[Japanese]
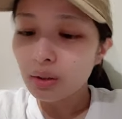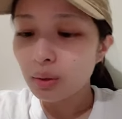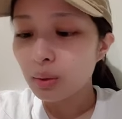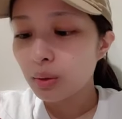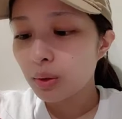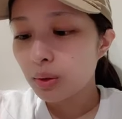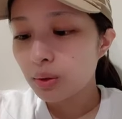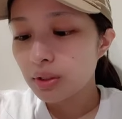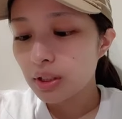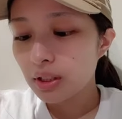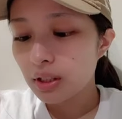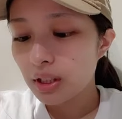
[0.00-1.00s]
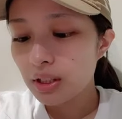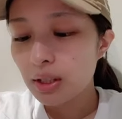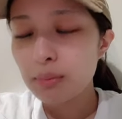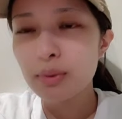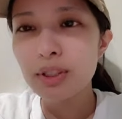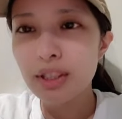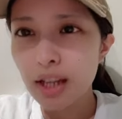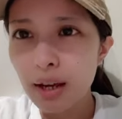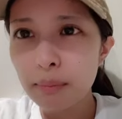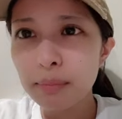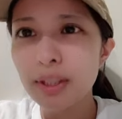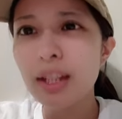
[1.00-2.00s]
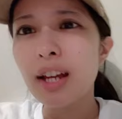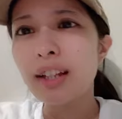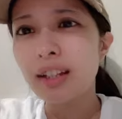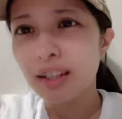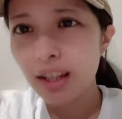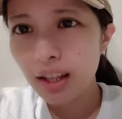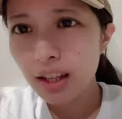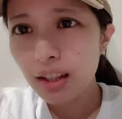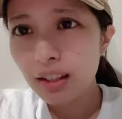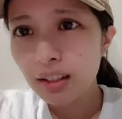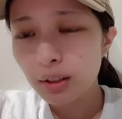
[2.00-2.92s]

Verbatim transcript: 東京絶対寒いやんみたいなね